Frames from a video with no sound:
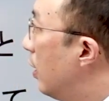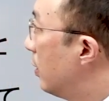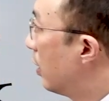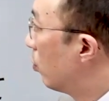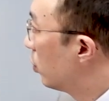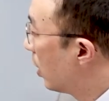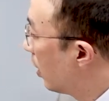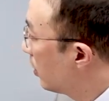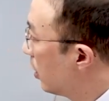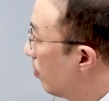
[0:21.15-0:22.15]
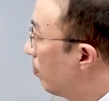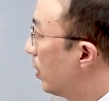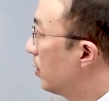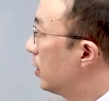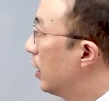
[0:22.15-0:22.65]
자, 우선 첫
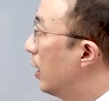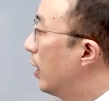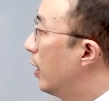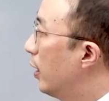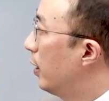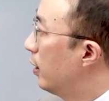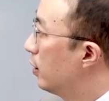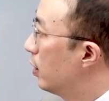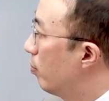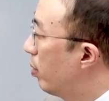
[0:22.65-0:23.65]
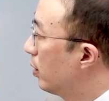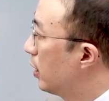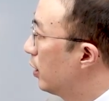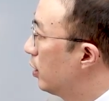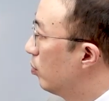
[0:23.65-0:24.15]
번째
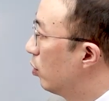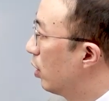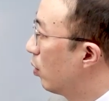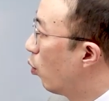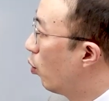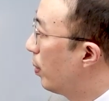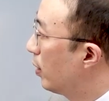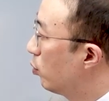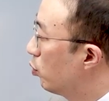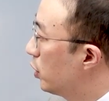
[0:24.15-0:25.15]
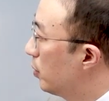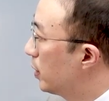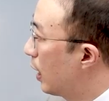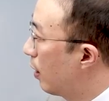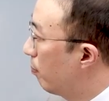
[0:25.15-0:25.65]
지문은
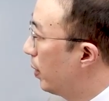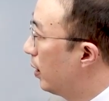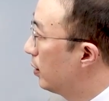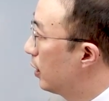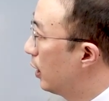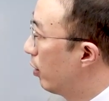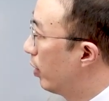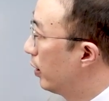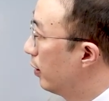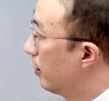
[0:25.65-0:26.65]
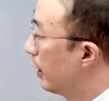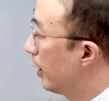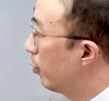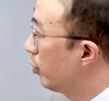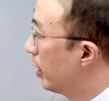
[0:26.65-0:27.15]
564페이지에 나와 있는
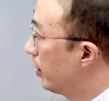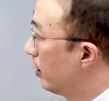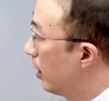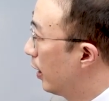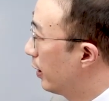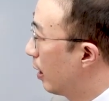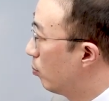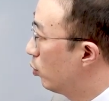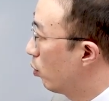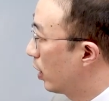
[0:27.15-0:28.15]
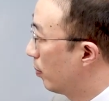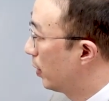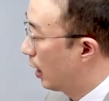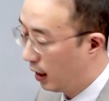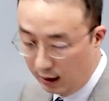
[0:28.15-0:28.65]
내용 2의 1의 단문
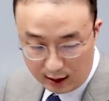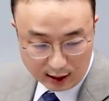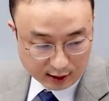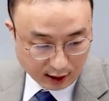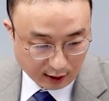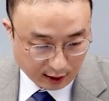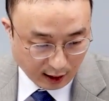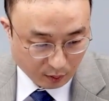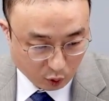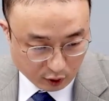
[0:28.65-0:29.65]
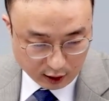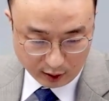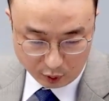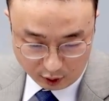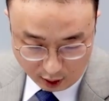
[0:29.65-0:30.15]
독해입니다. 자, 일단
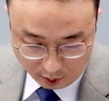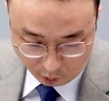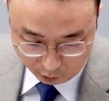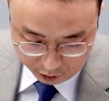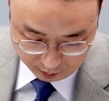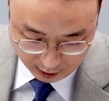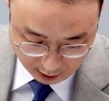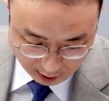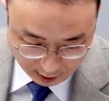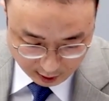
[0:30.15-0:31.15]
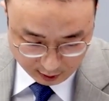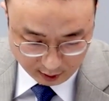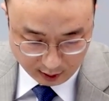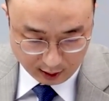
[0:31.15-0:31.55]
문제부터 보시면